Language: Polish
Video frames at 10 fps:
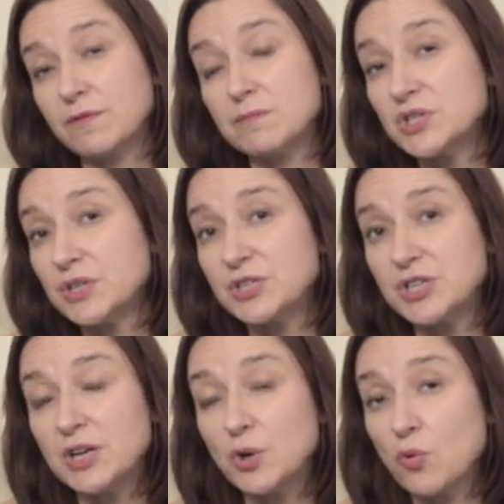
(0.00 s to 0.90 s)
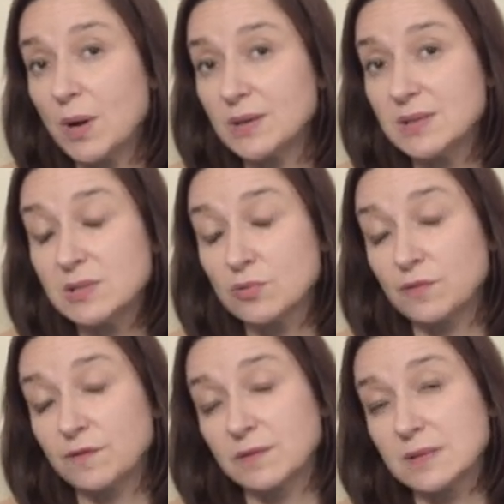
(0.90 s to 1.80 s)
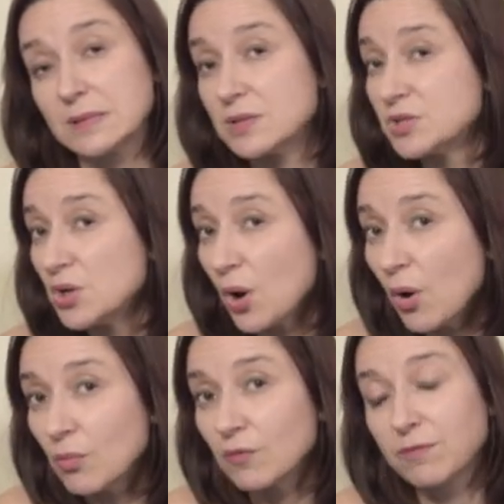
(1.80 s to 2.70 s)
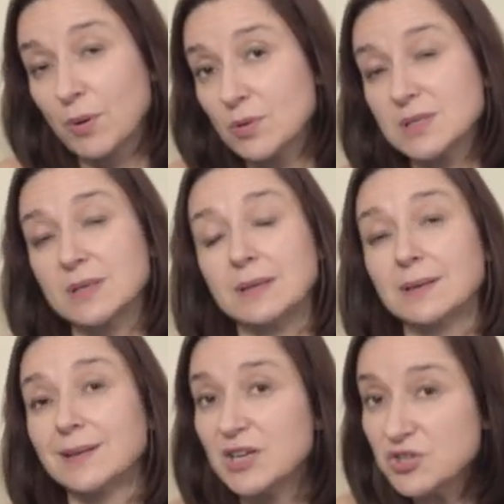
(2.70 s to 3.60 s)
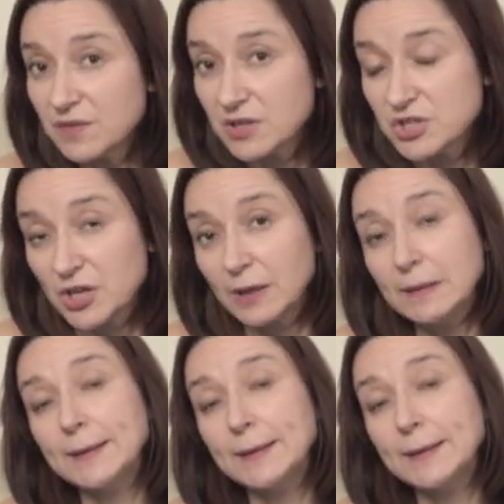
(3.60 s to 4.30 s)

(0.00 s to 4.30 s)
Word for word: myślicieli, humanistów, socjologów polskich na świecie.